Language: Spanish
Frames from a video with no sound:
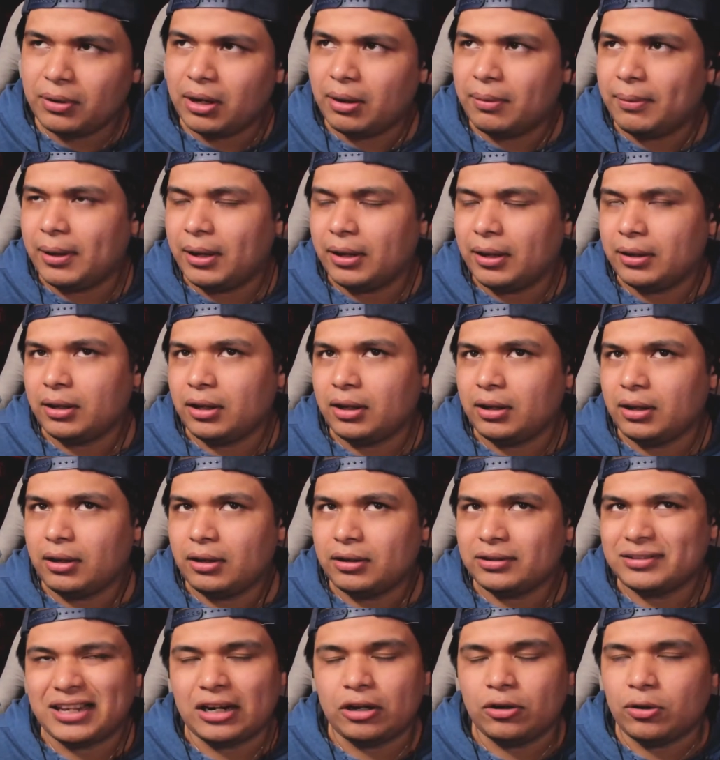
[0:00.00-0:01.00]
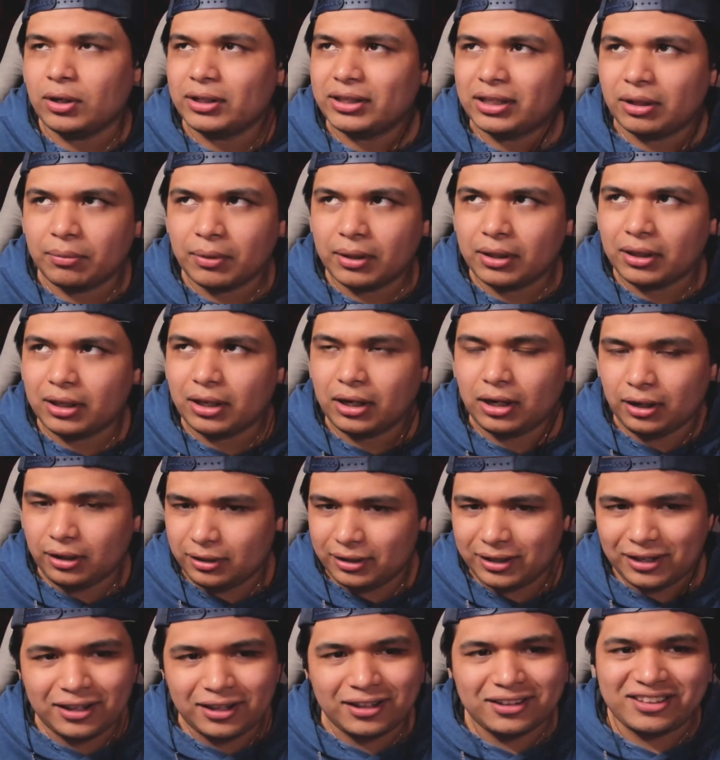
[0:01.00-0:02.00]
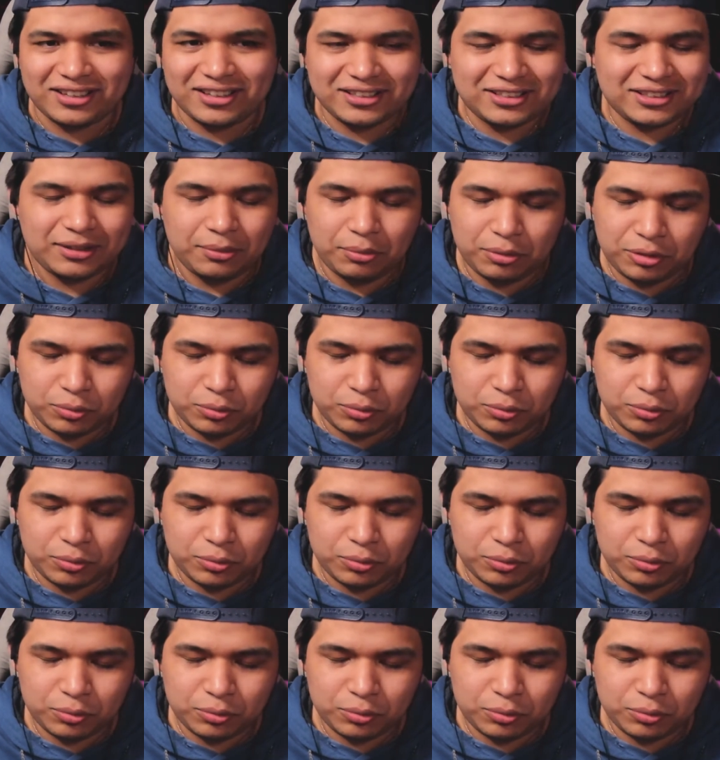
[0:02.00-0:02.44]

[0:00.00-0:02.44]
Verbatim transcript: le salió el tema de, este